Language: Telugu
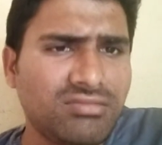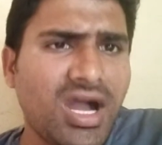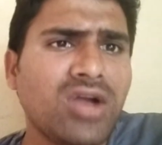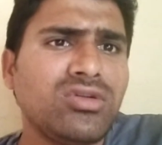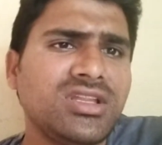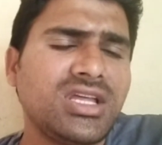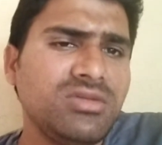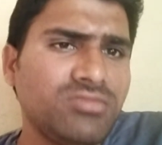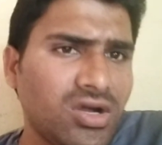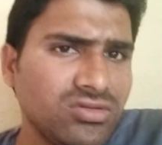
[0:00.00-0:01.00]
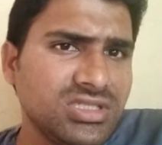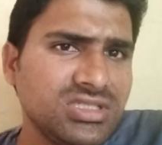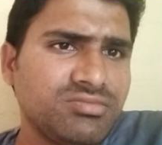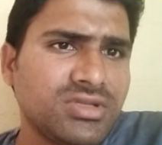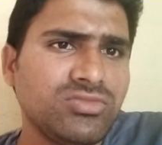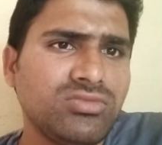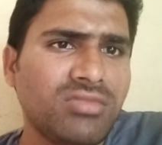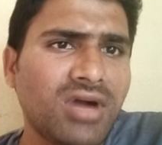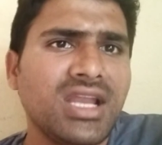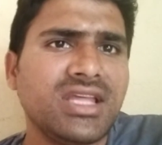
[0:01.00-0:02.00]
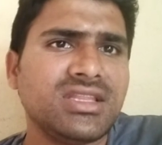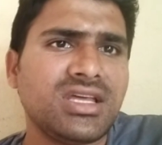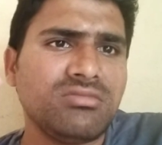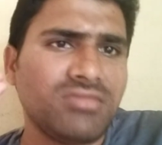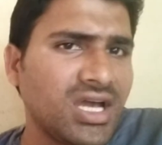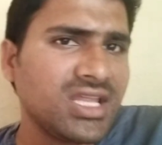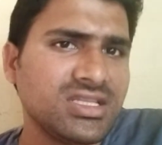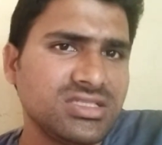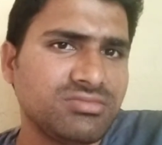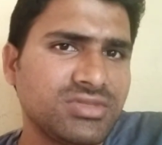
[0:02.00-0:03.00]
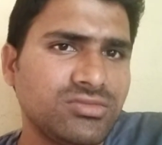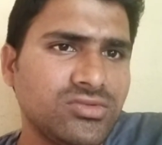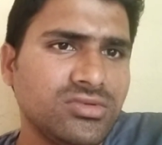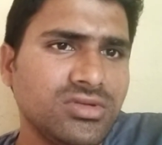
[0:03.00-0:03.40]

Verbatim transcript: బాగున్న దాన్ని బాగుందని చెప్తాము బాగాలేని దాన్ని బాగాలేదని చెప్తాము